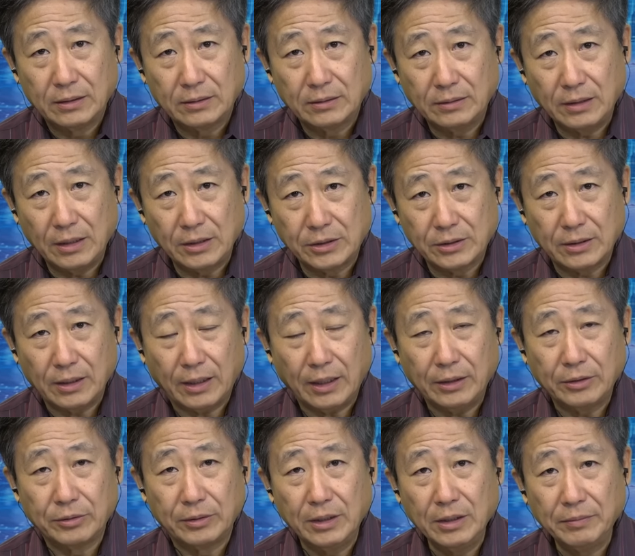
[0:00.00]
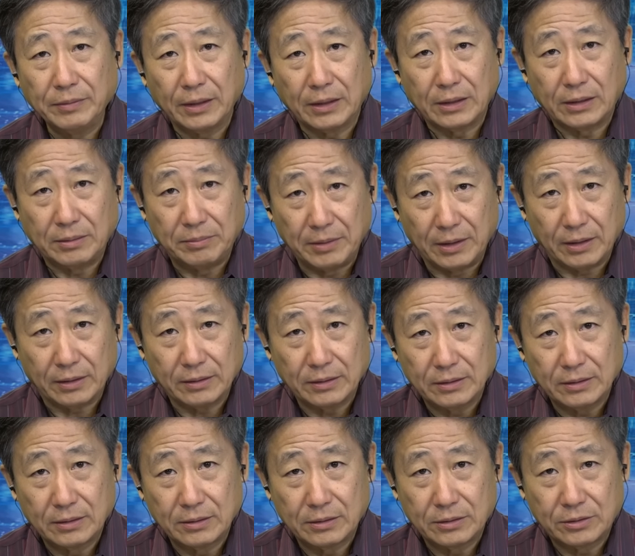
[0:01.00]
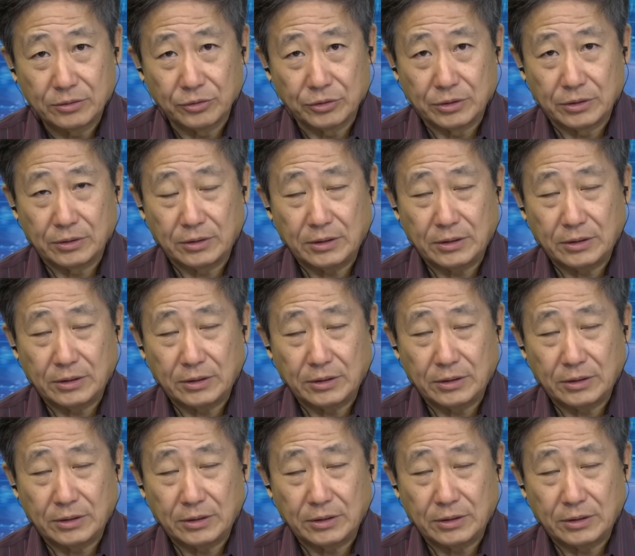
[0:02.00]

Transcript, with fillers: 但是它还有另外的一面，就是